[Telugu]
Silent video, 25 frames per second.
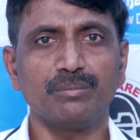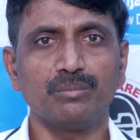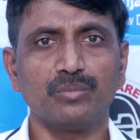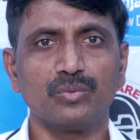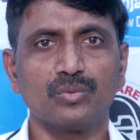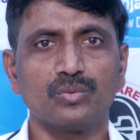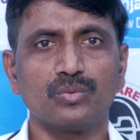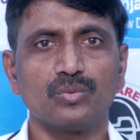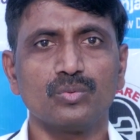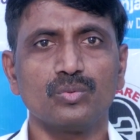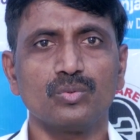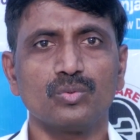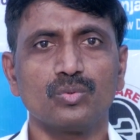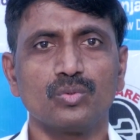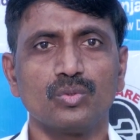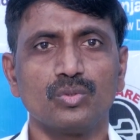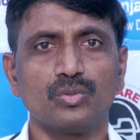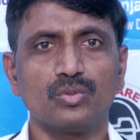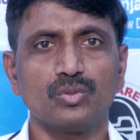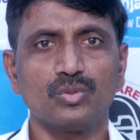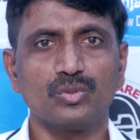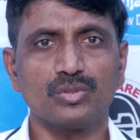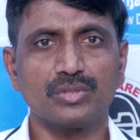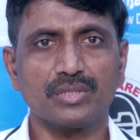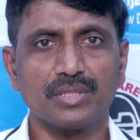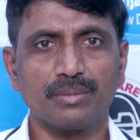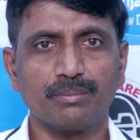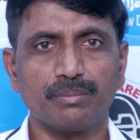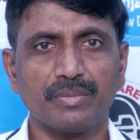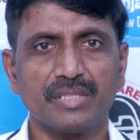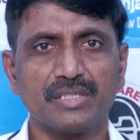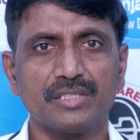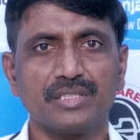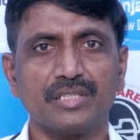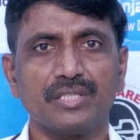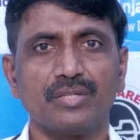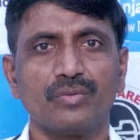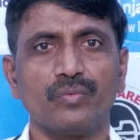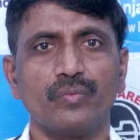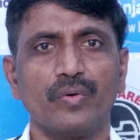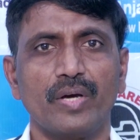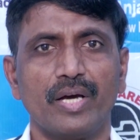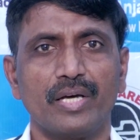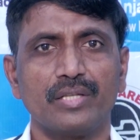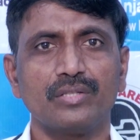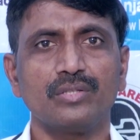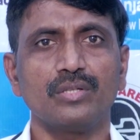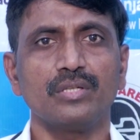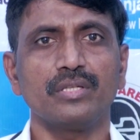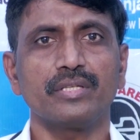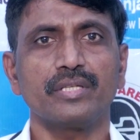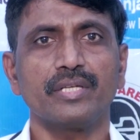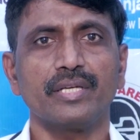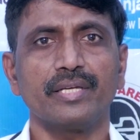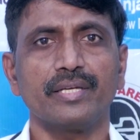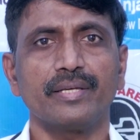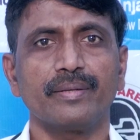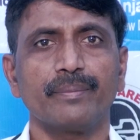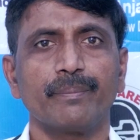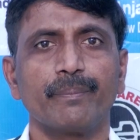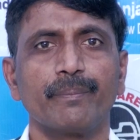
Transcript: ముక్కు గొంతు సంబంధించిన వ్యాధులకి